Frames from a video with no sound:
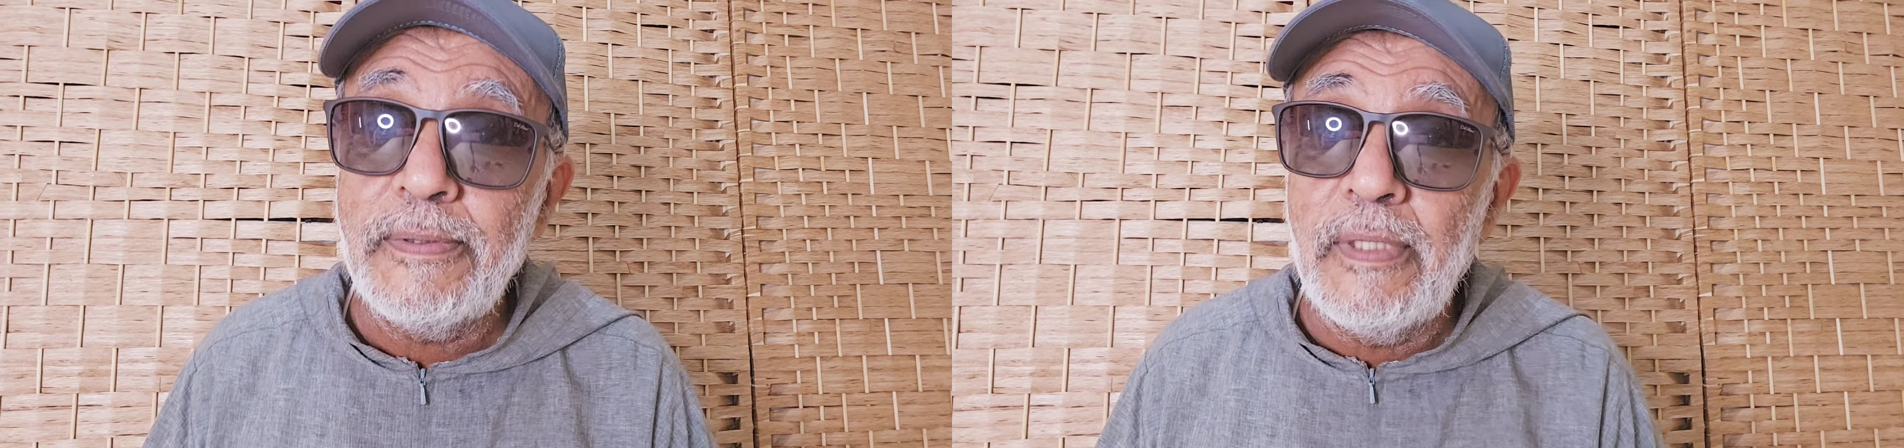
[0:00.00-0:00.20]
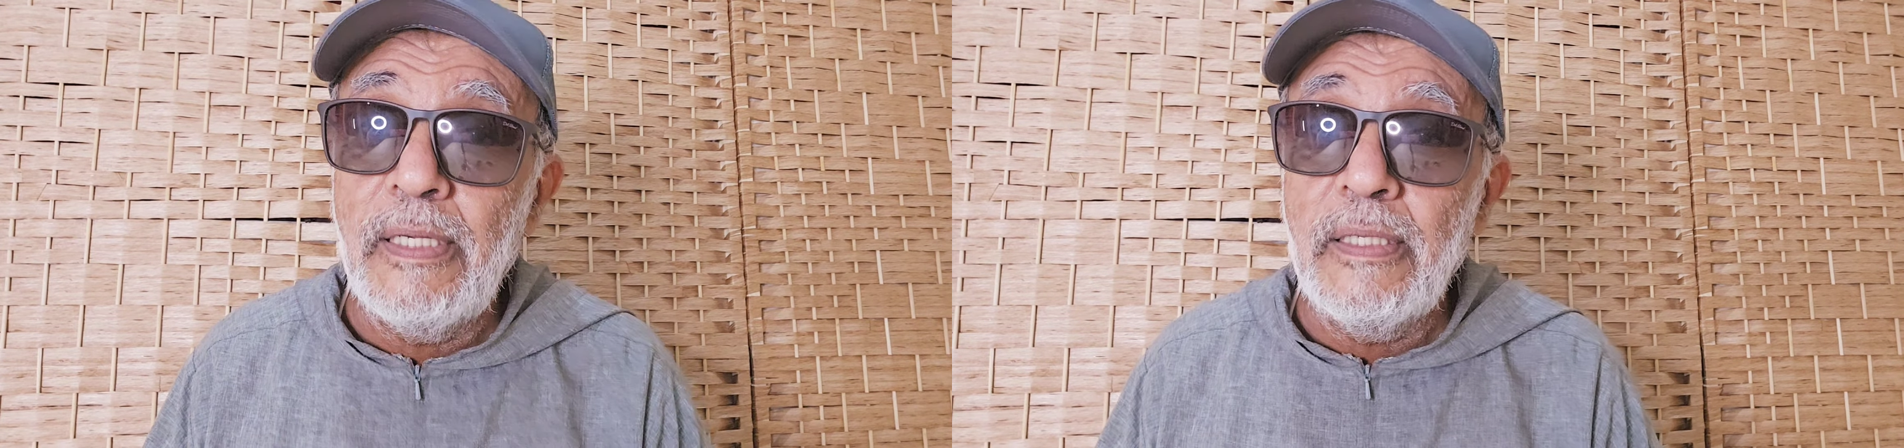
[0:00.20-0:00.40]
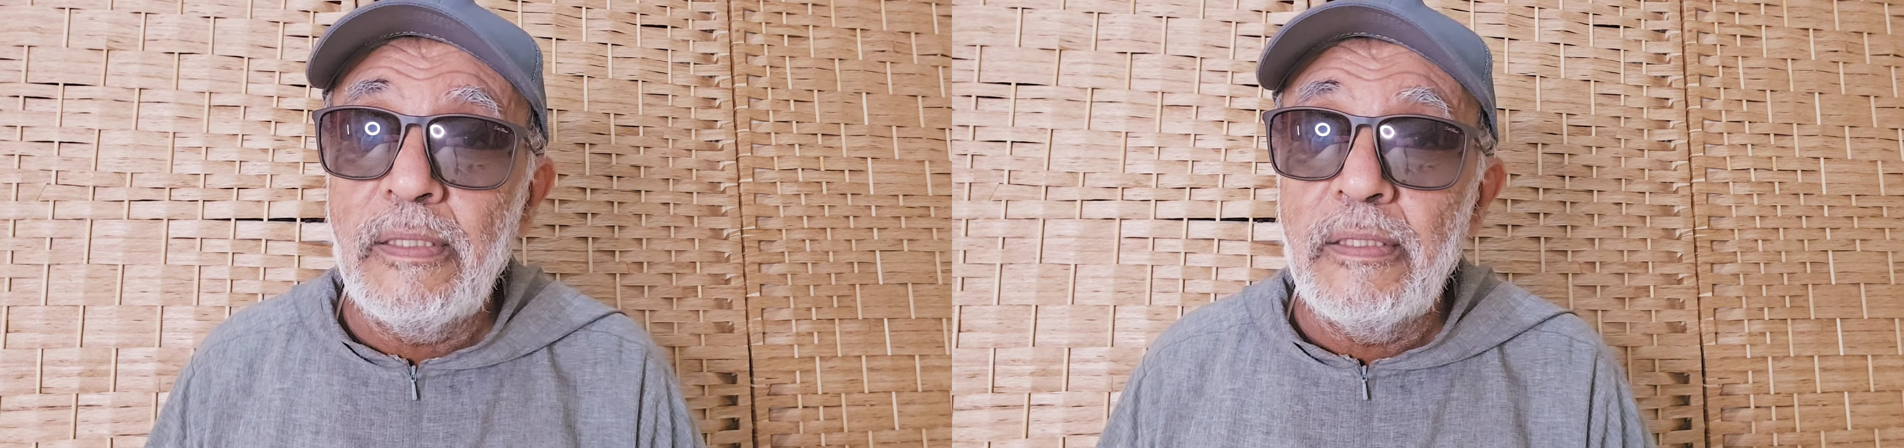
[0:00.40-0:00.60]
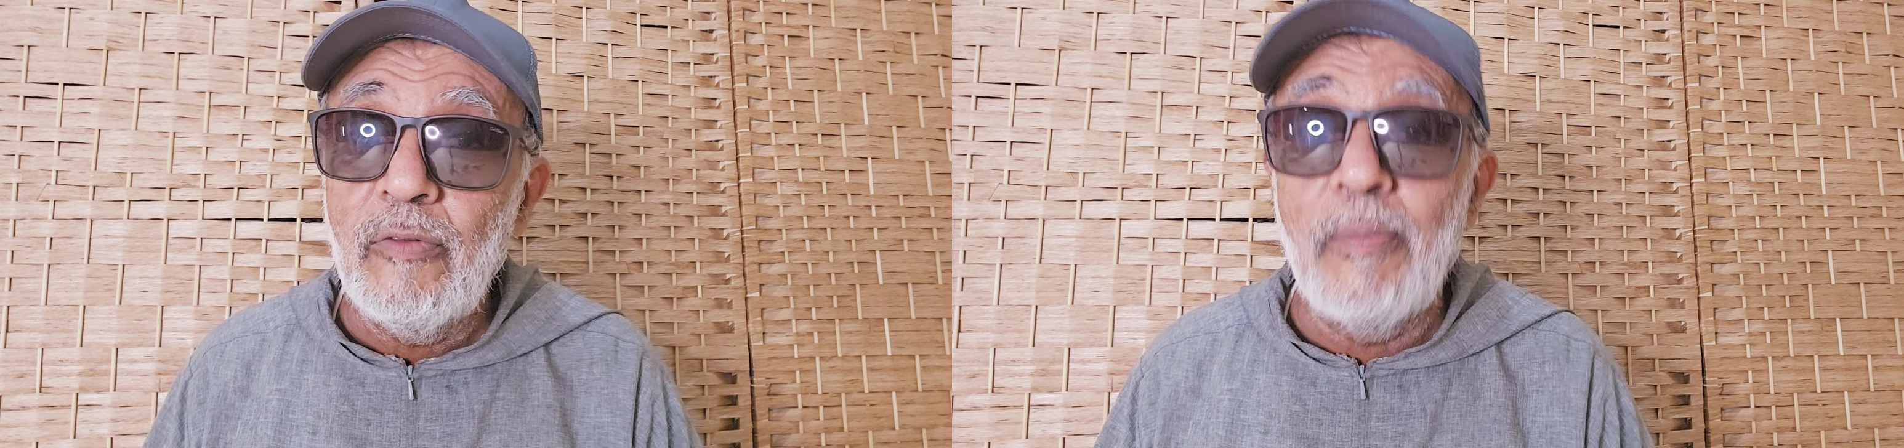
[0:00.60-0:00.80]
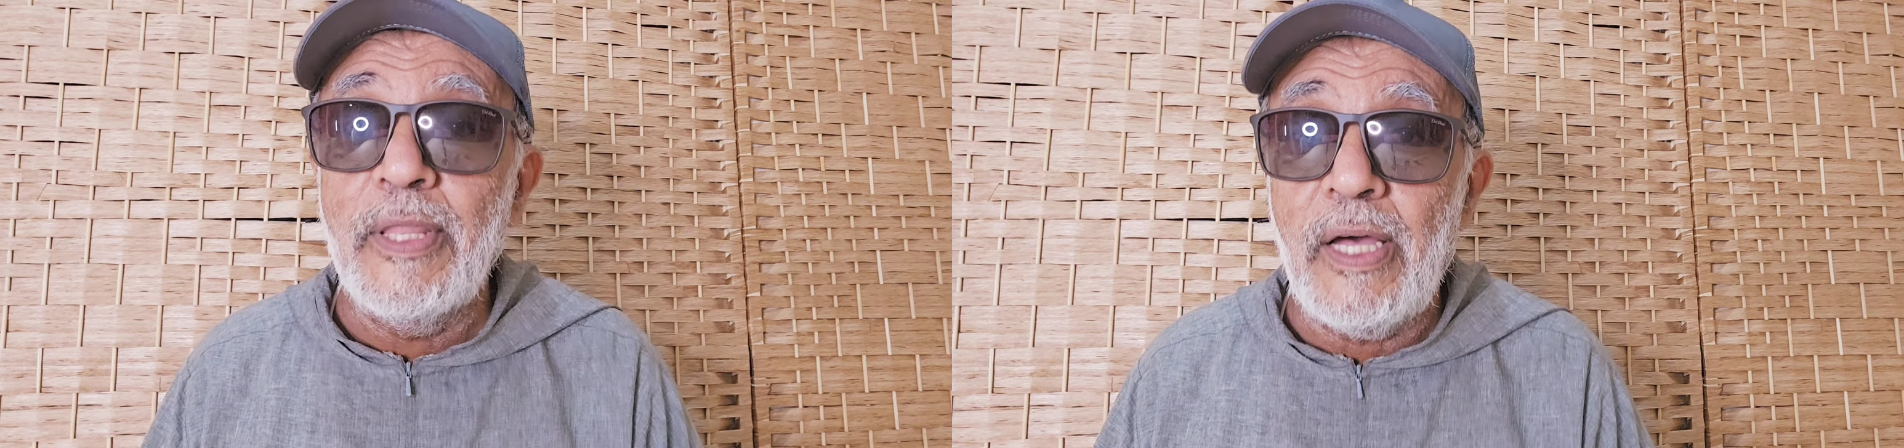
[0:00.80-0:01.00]
ها
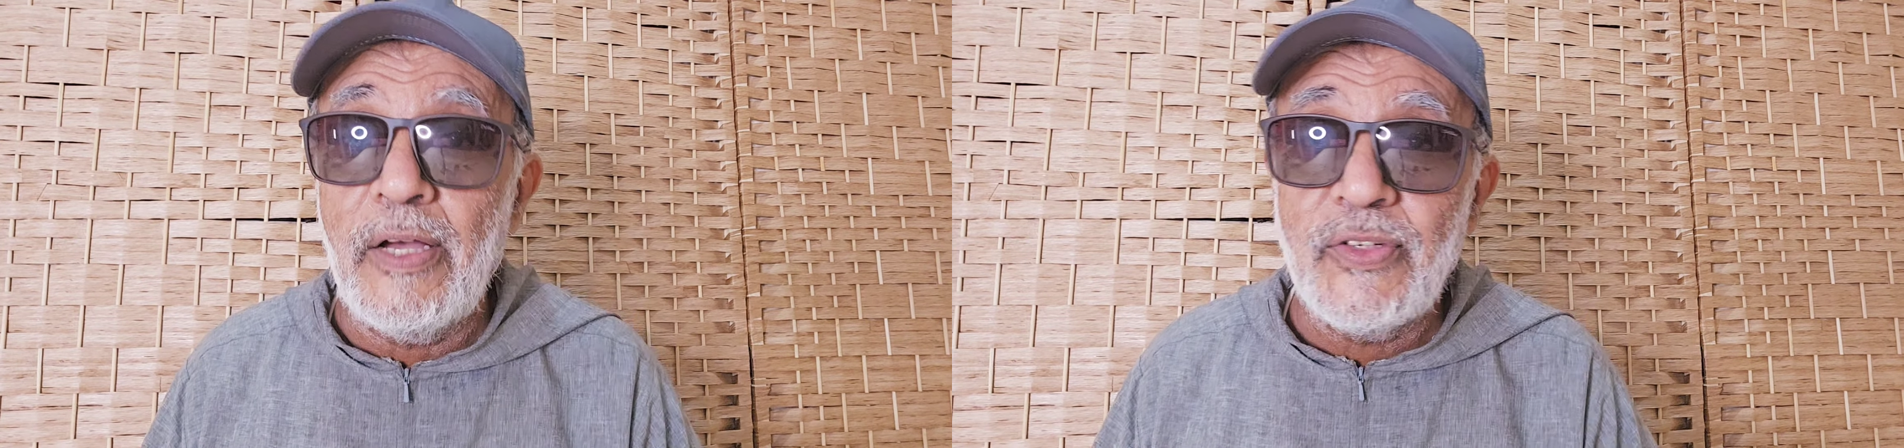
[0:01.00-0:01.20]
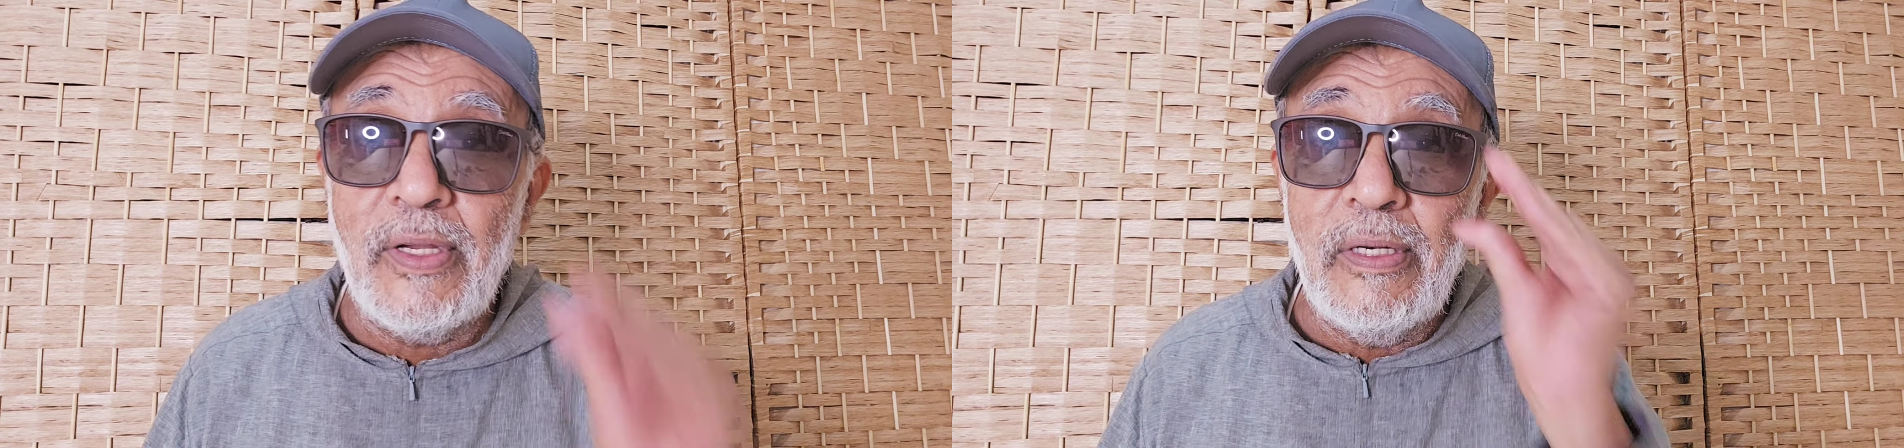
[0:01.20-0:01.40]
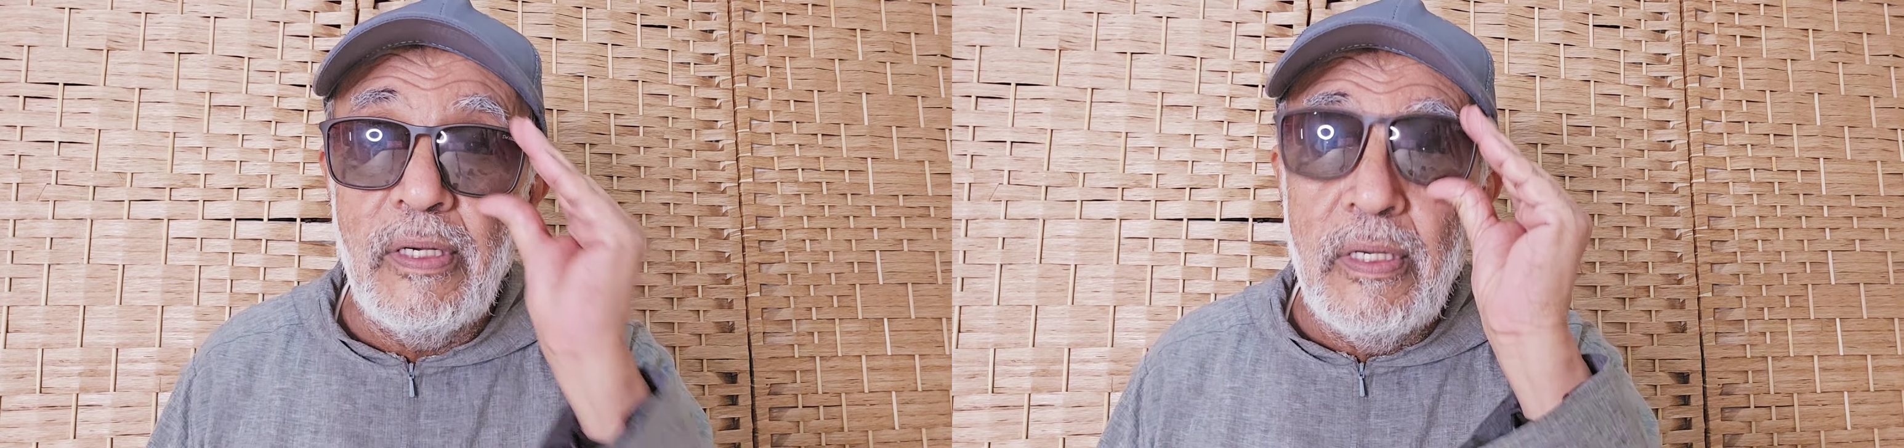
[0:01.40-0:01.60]
وماذا حصل؟